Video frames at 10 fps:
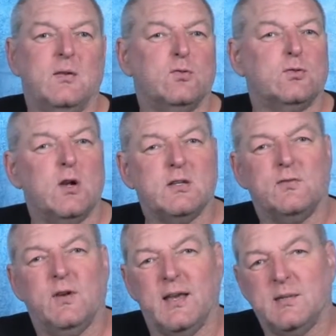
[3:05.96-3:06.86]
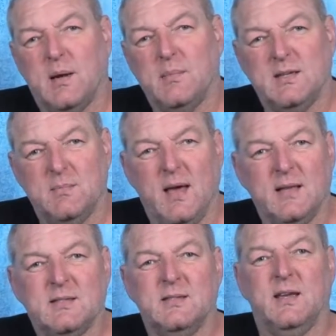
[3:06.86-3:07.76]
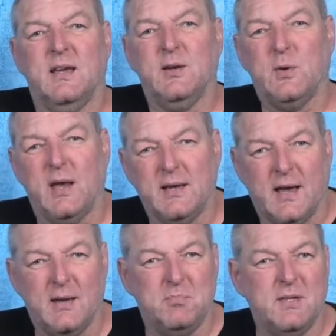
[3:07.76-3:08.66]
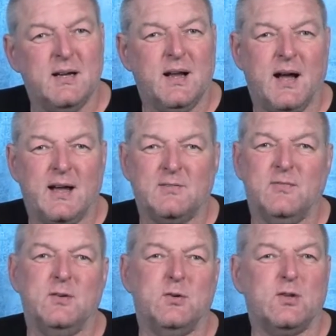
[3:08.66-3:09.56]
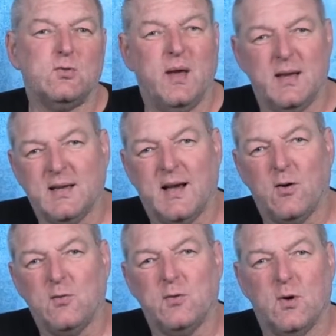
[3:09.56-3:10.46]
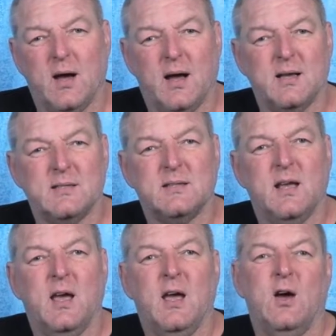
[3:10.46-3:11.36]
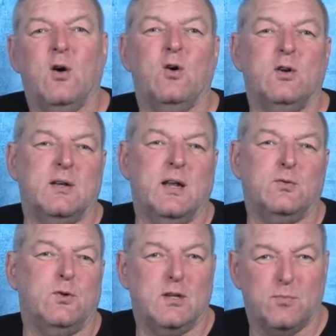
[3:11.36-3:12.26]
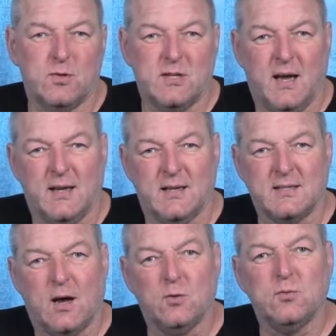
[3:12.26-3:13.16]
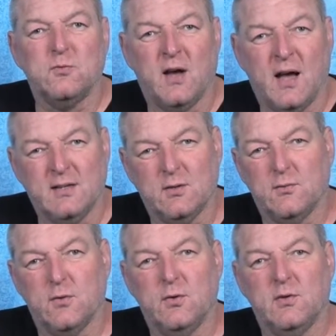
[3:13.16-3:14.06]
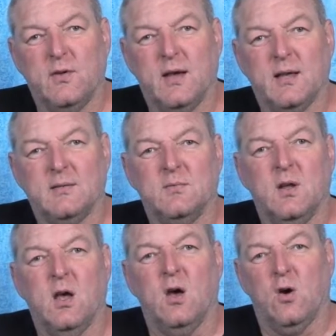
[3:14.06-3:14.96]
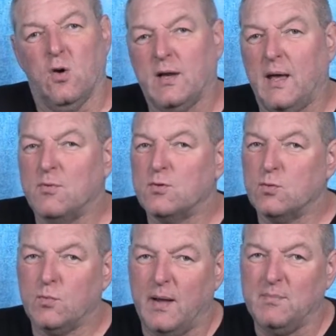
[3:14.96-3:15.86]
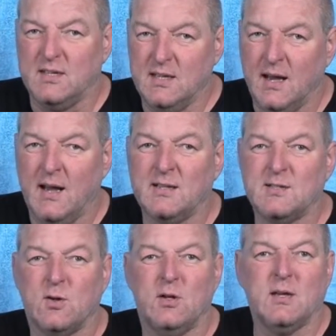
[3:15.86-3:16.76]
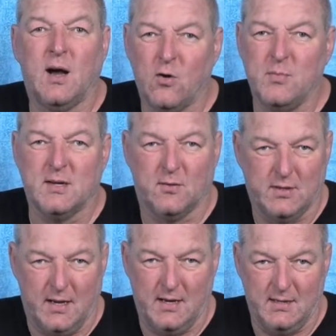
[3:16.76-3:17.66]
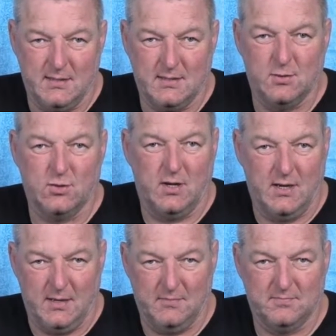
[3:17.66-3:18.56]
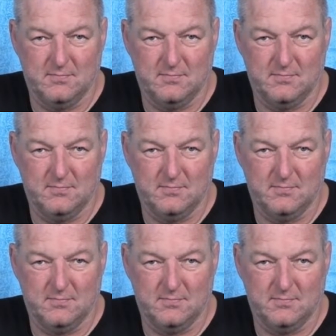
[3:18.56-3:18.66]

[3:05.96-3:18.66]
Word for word: Du solltest vielleicht mal mit ihm essen gehen oder in einen Biergarten, wenn du das später auch vorhast. Und natürlich muss er an das Autofahren gewöhnt werden. Und ein Besuch beim Tierarzt sollte auch mit auf deiner Liste stehen.